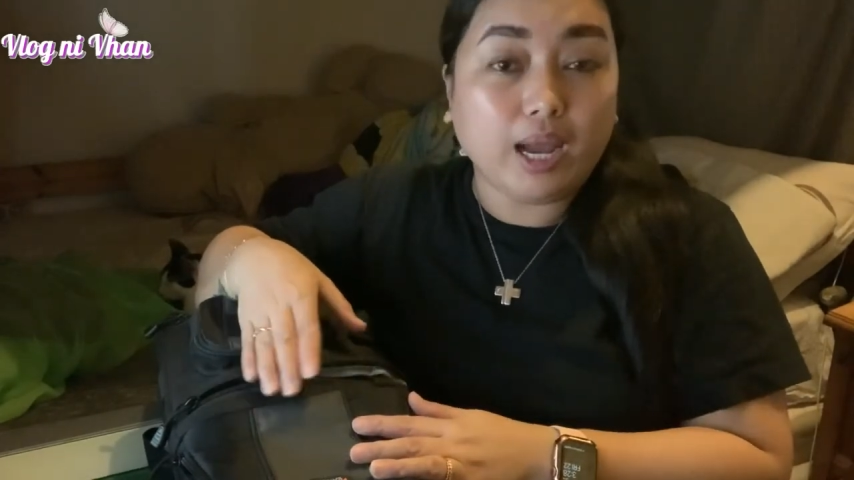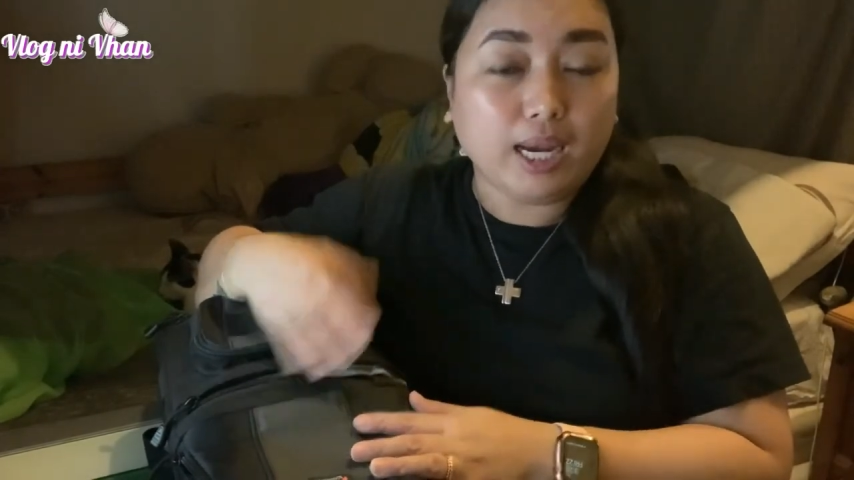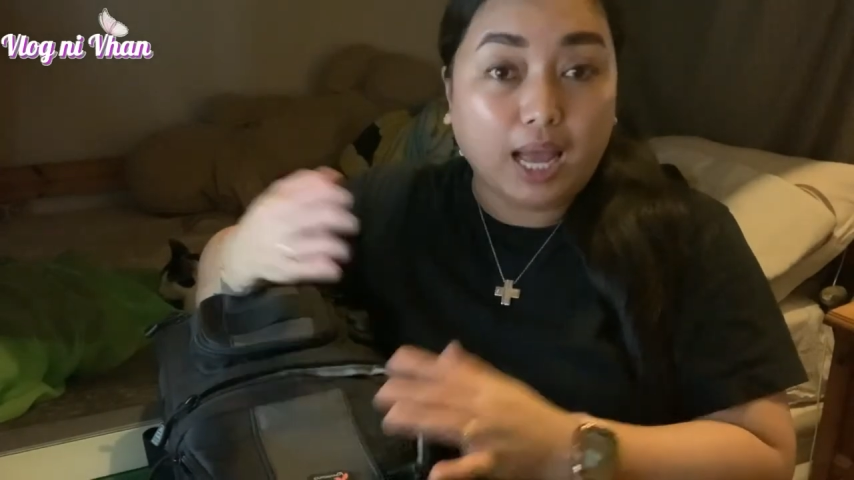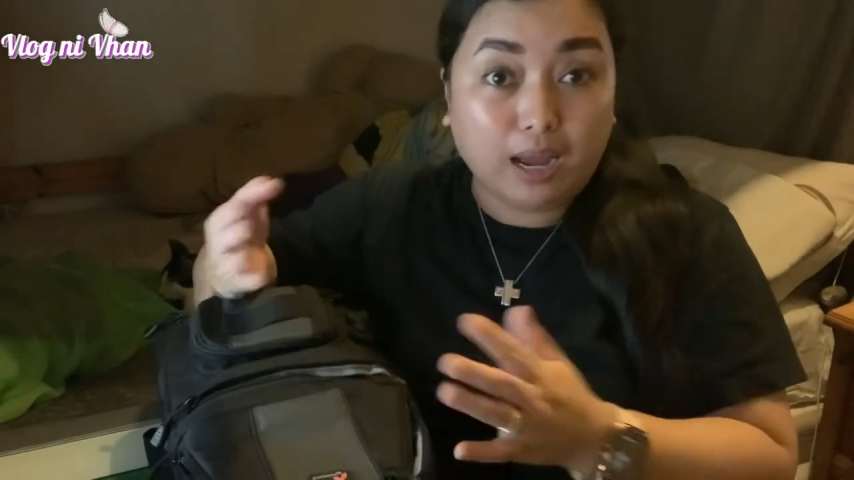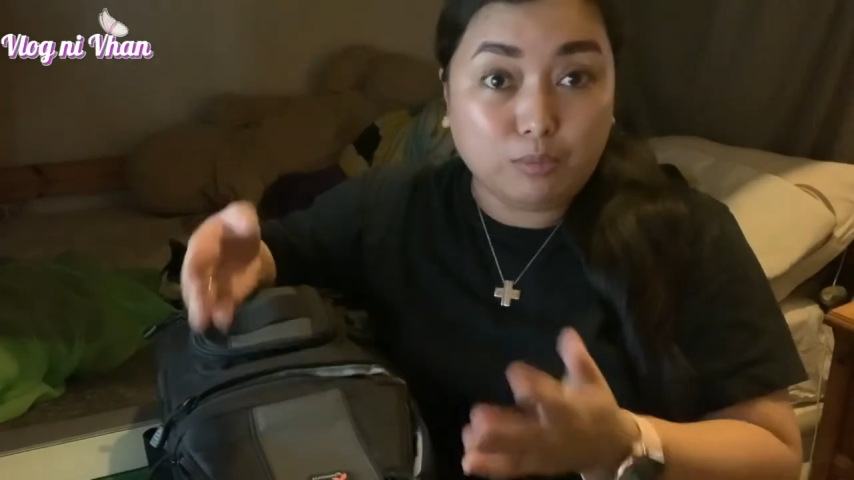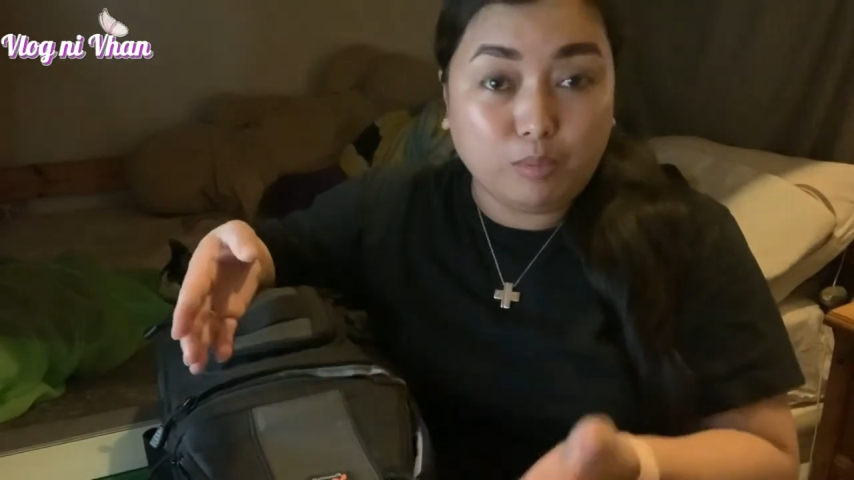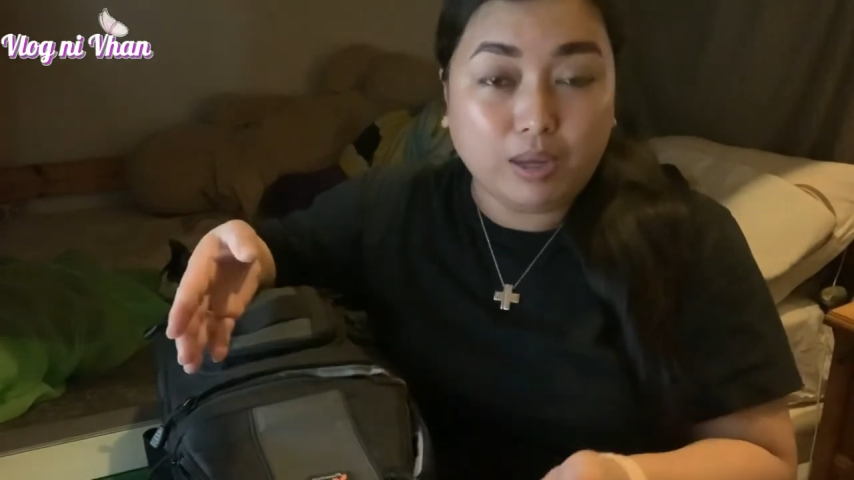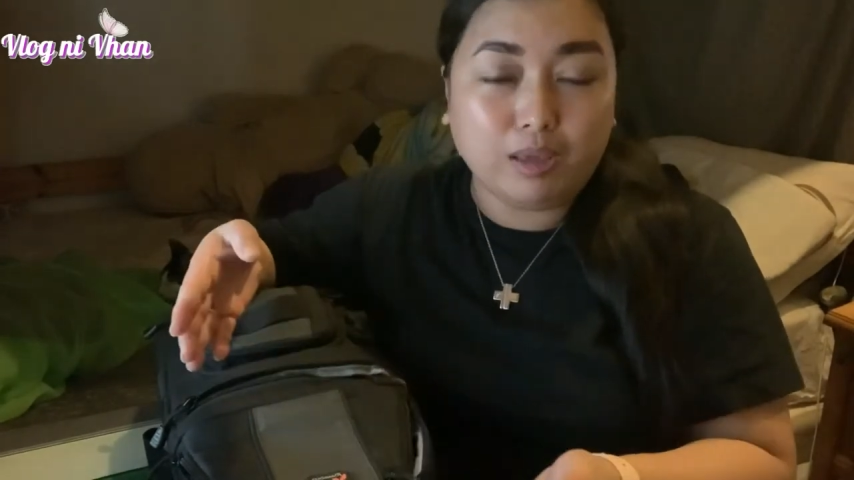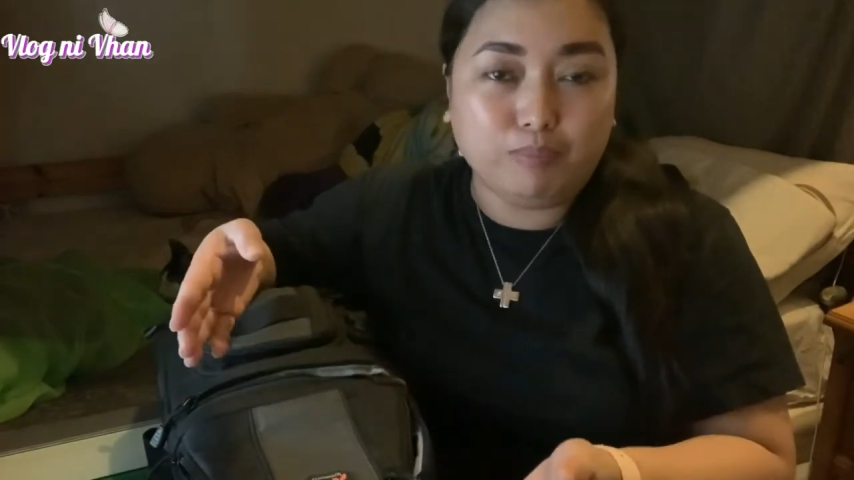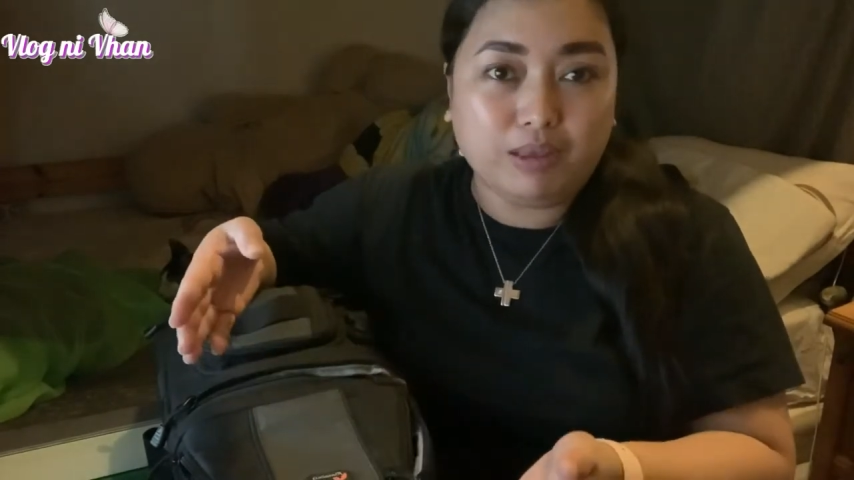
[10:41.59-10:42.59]
kailangan mo
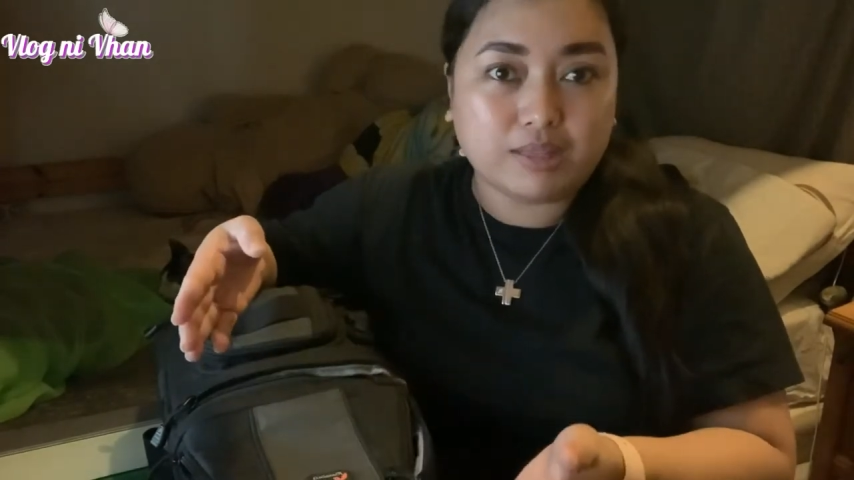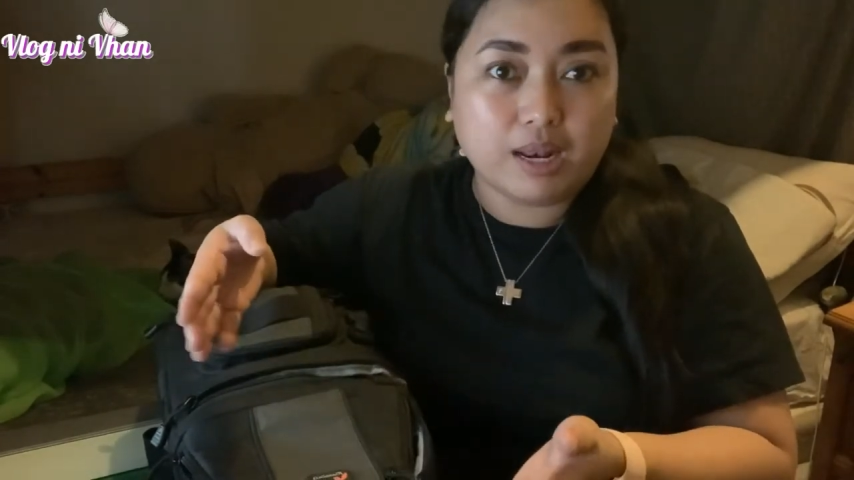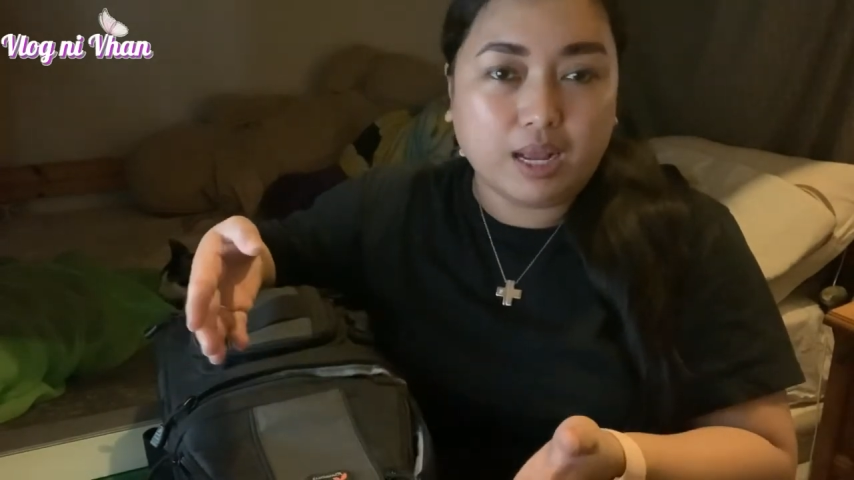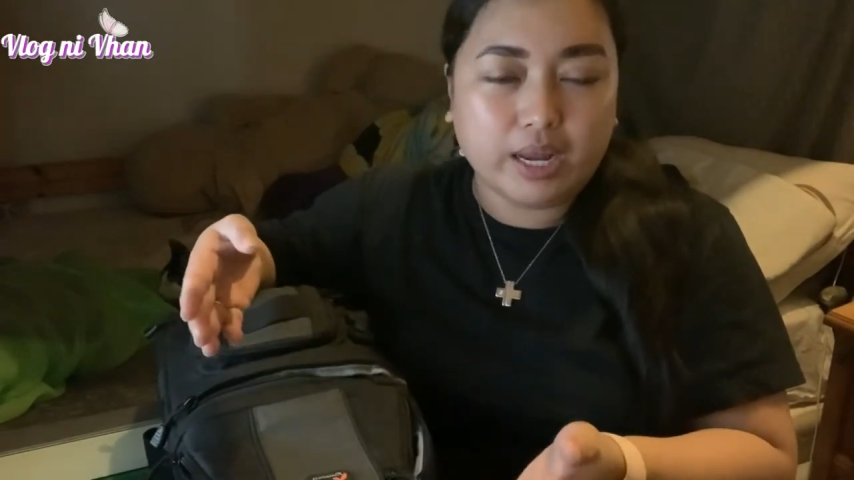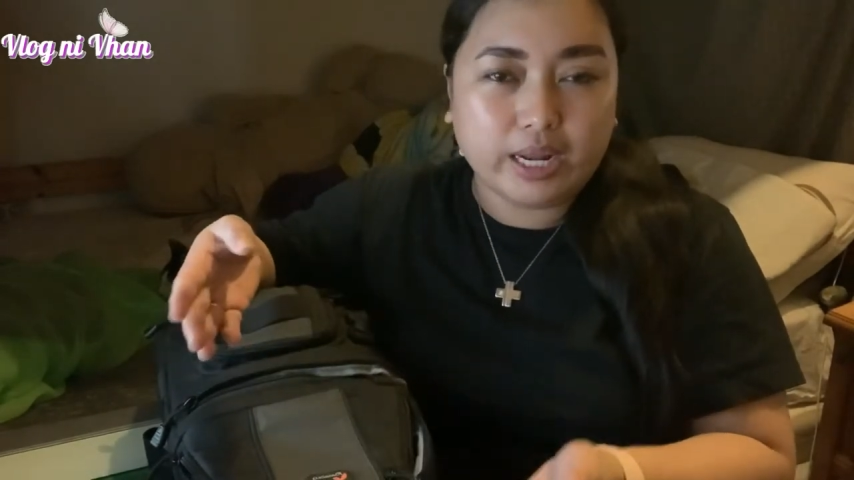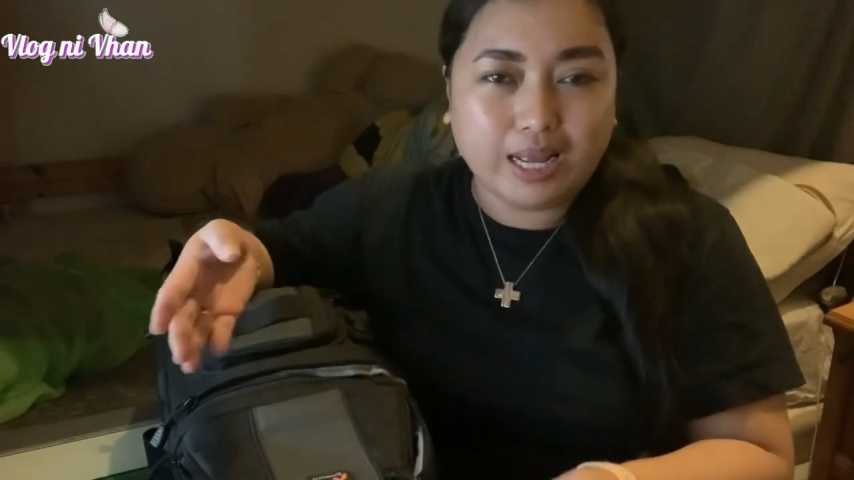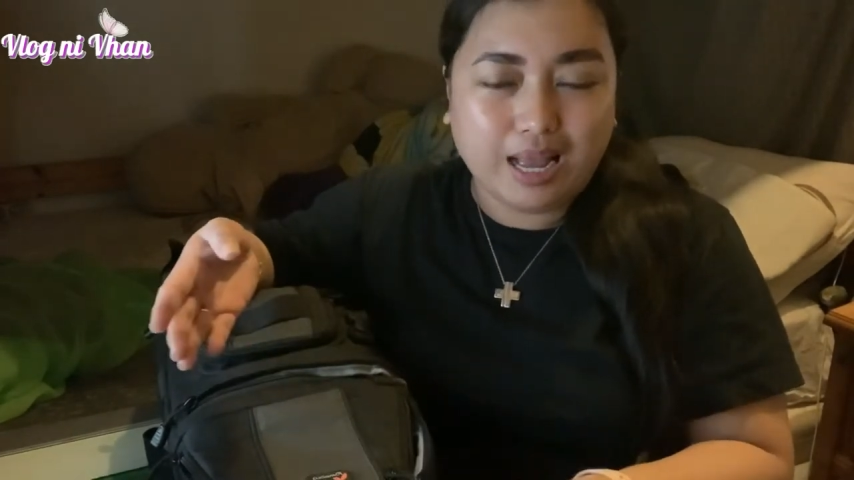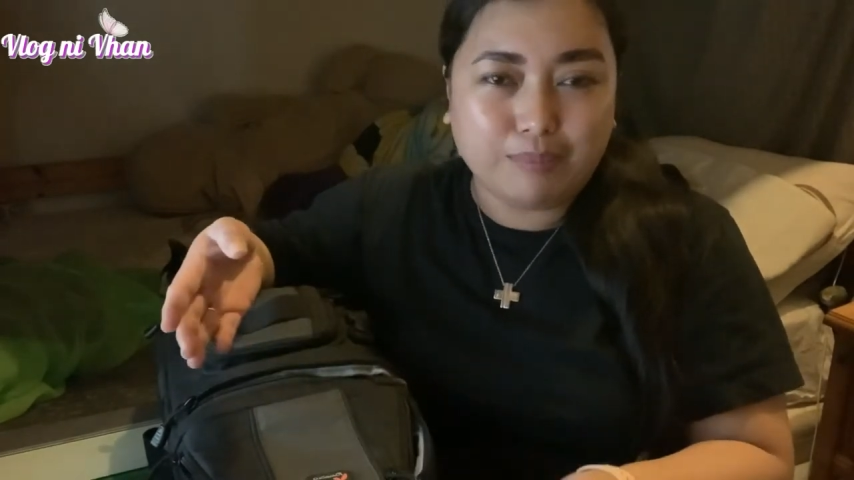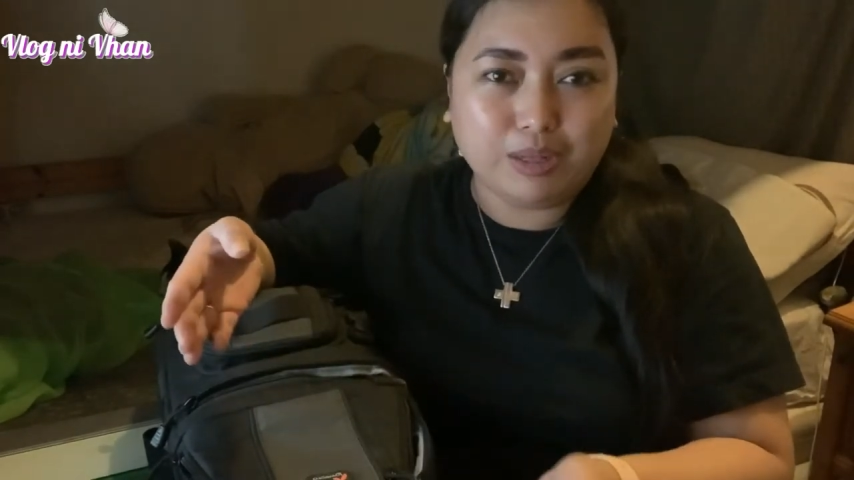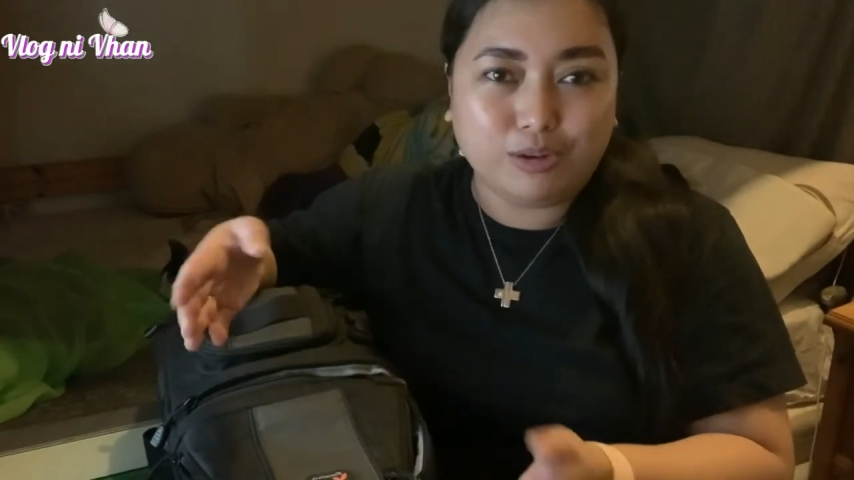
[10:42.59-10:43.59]
mag invest talaga ng
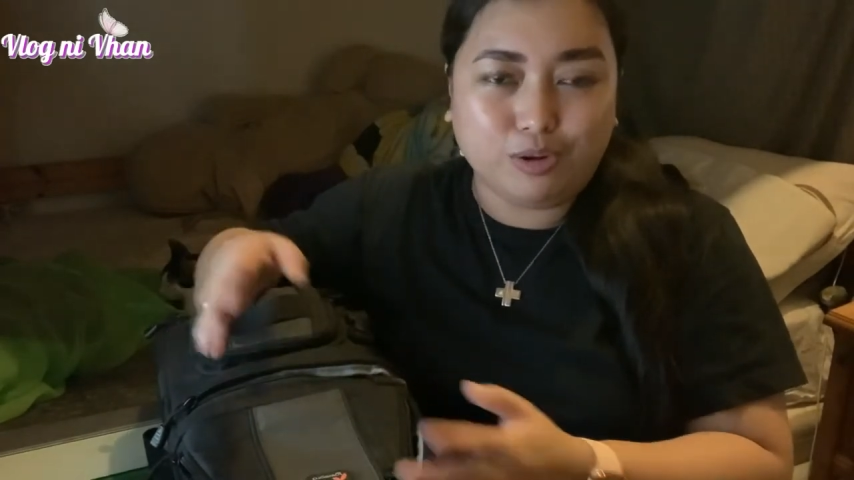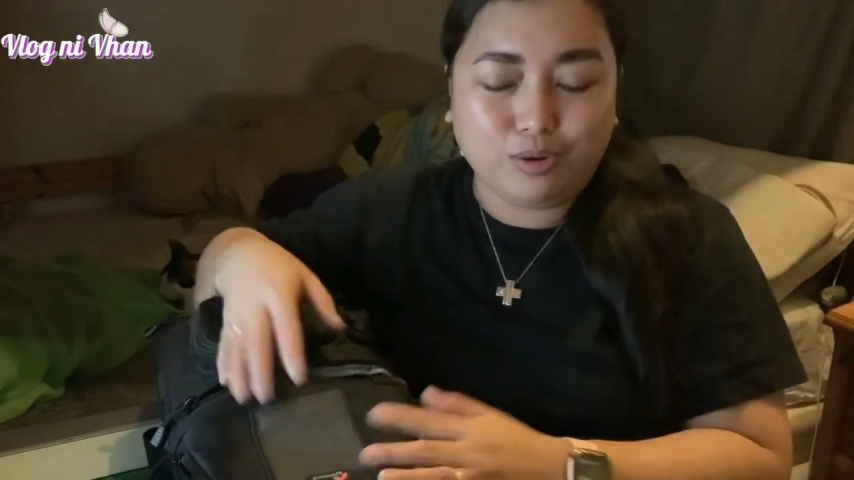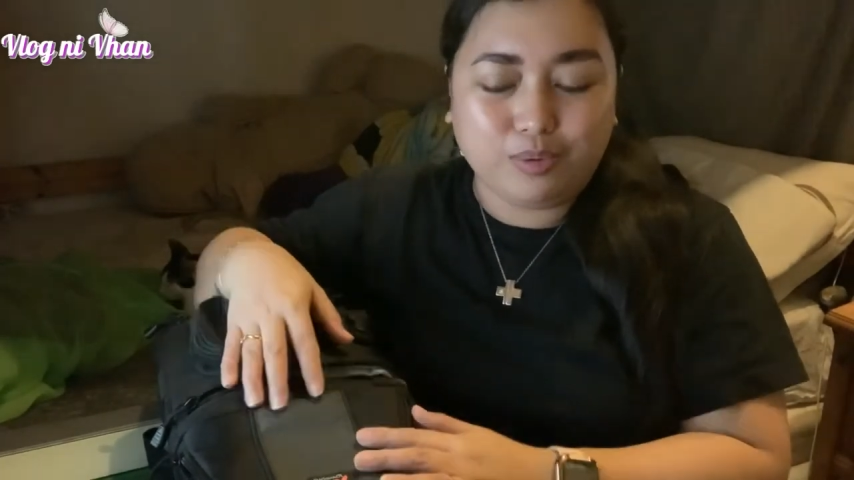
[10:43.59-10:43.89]
gamit yon